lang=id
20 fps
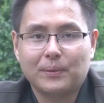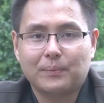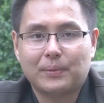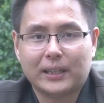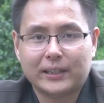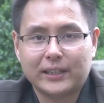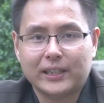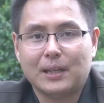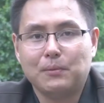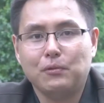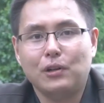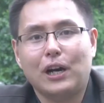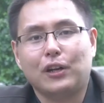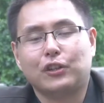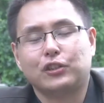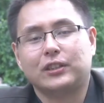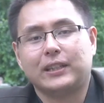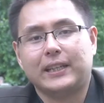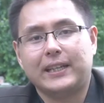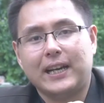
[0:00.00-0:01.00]
Berarti kamu
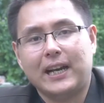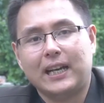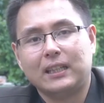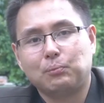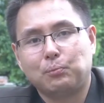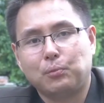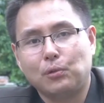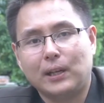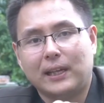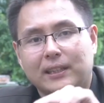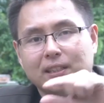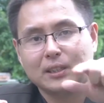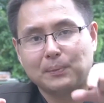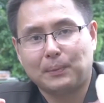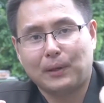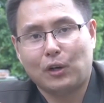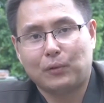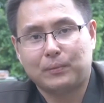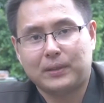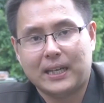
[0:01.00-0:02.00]
harus lihat bulan
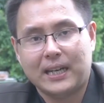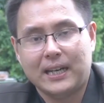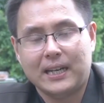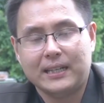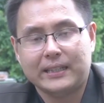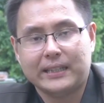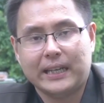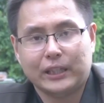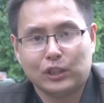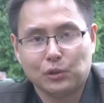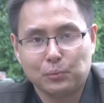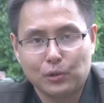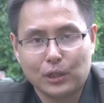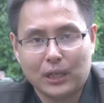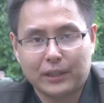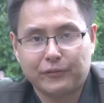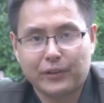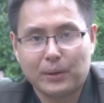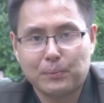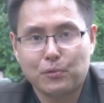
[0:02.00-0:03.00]
sebelumnya, yaitu
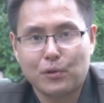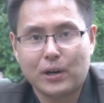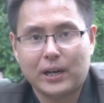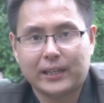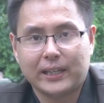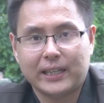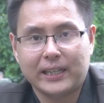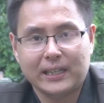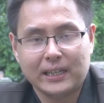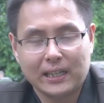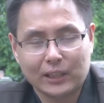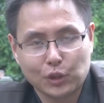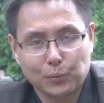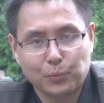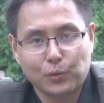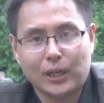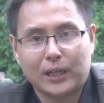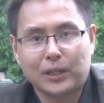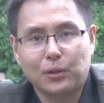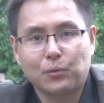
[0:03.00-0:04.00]
bulan Februari atau
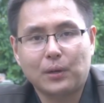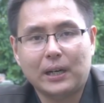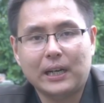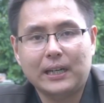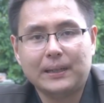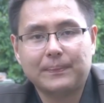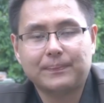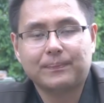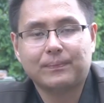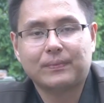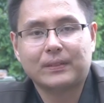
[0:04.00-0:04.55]
bulan 2,